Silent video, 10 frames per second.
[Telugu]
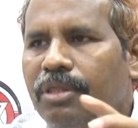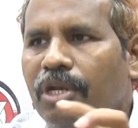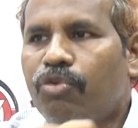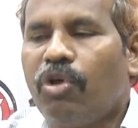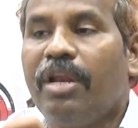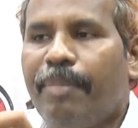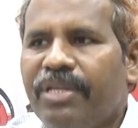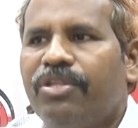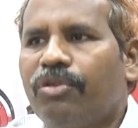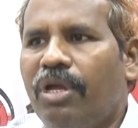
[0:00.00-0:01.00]
తెలుసుకోలేని
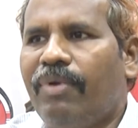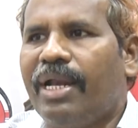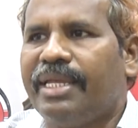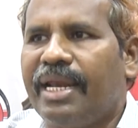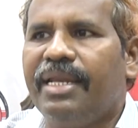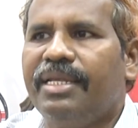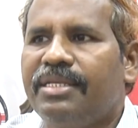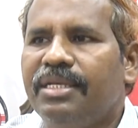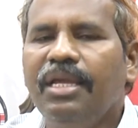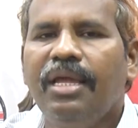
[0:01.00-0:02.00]
పరిస్థితిలో ఇవాళ జనాన్ని
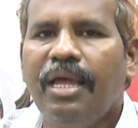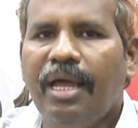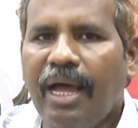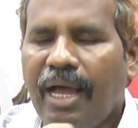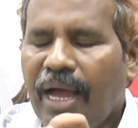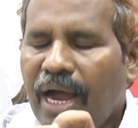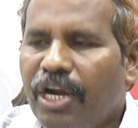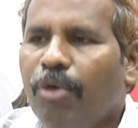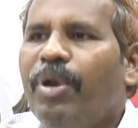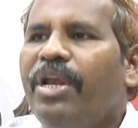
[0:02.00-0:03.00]
చేసి ఆ
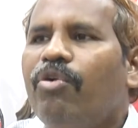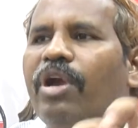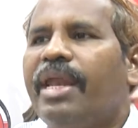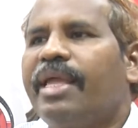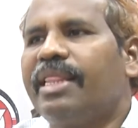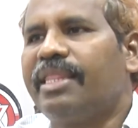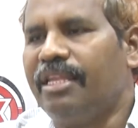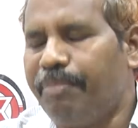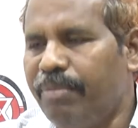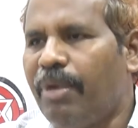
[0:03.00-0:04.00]
డబ్బులన్నీ కూడా వెనక్కి
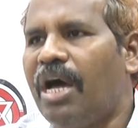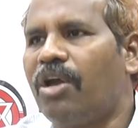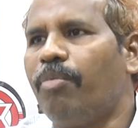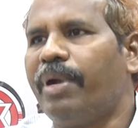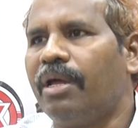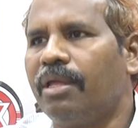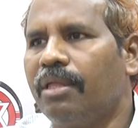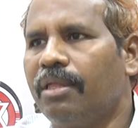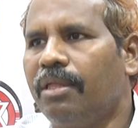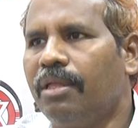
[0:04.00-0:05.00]
వెళ్తున్నాయని చెప్పి మా ఆరోపణ
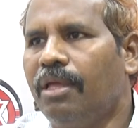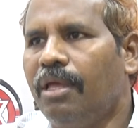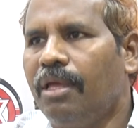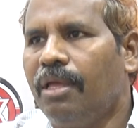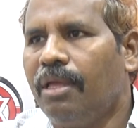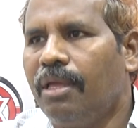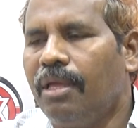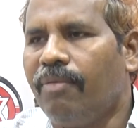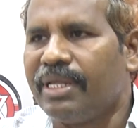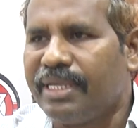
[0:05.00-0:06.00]

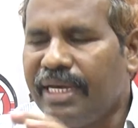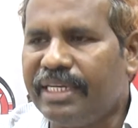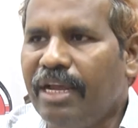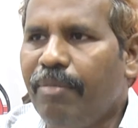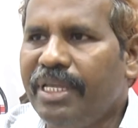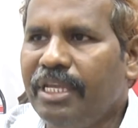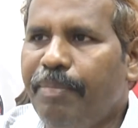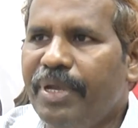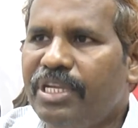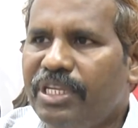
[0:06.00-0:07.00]
ఇవాళ సంక్షేమం అని
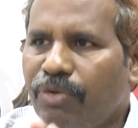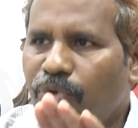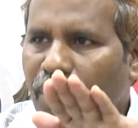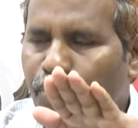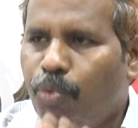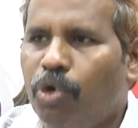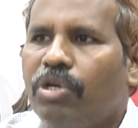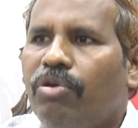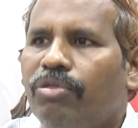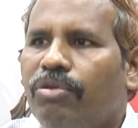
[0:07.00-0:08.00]
చెప్పేసేసే ఒక
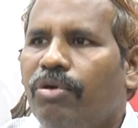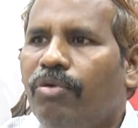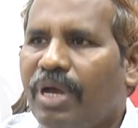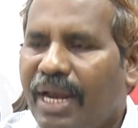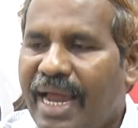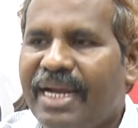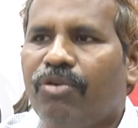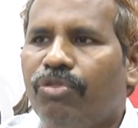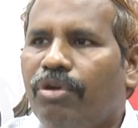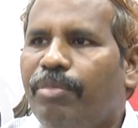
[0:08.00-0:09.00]
బూటకంతో ఒక
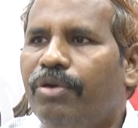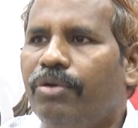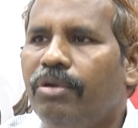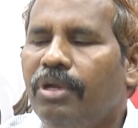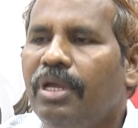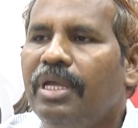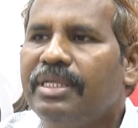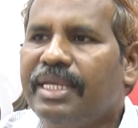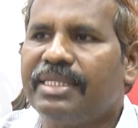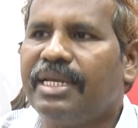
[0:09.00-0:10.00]
నాటకంతో మీరు
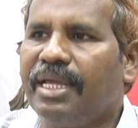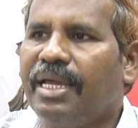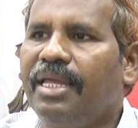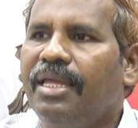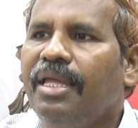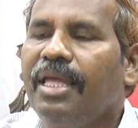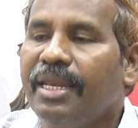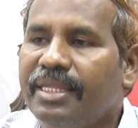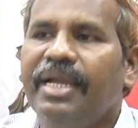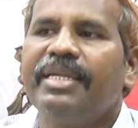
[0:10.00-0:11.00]
చేస్తున్నారు కానీ
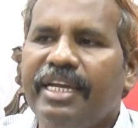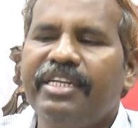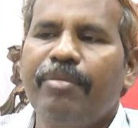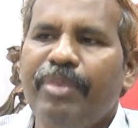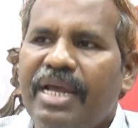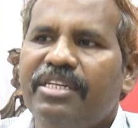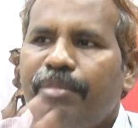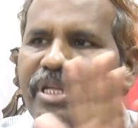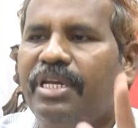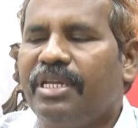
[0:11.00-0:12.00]
నిజంగా సంక్షేమం మీ
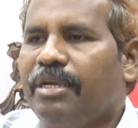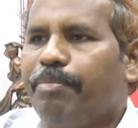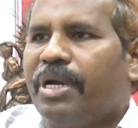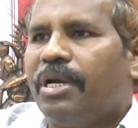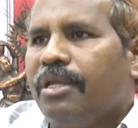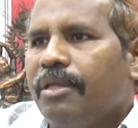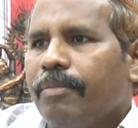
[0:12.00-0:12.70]
రాష్ట్రంలో ఏం జరిగింది చెప్పమనండి